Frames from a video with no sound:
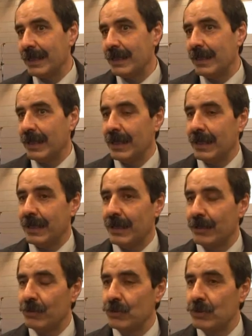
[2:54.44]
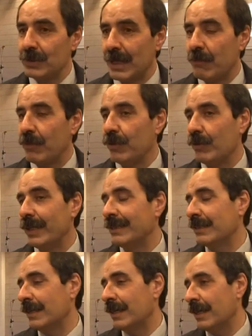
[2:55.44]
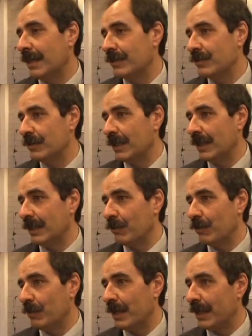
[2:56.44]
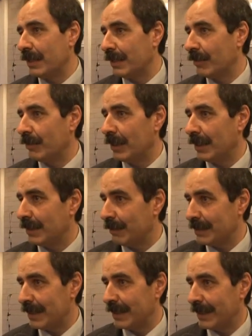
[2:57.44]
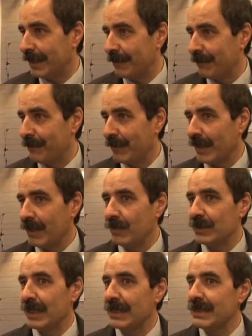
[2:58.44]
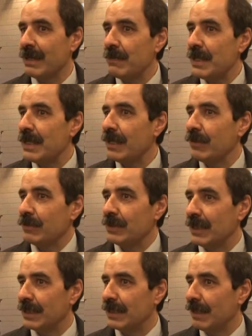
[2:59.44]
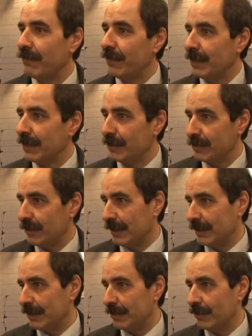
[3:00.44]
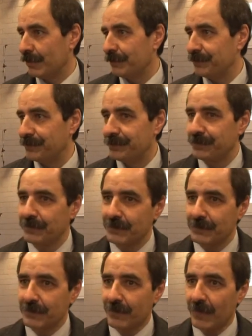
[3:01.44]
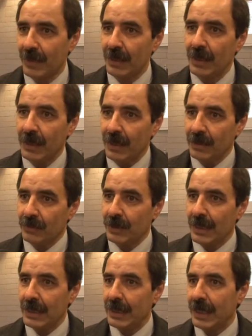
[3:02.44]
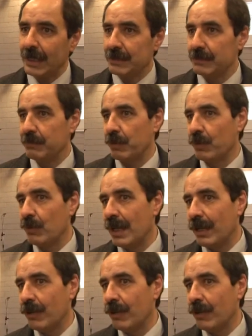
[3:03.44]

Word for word: al, arroyo ya cuando entra a la zona urbana de Reconquista de Avellaneda. O sea que ya viene con cierta afectación anterior. Entonces la idea es, por un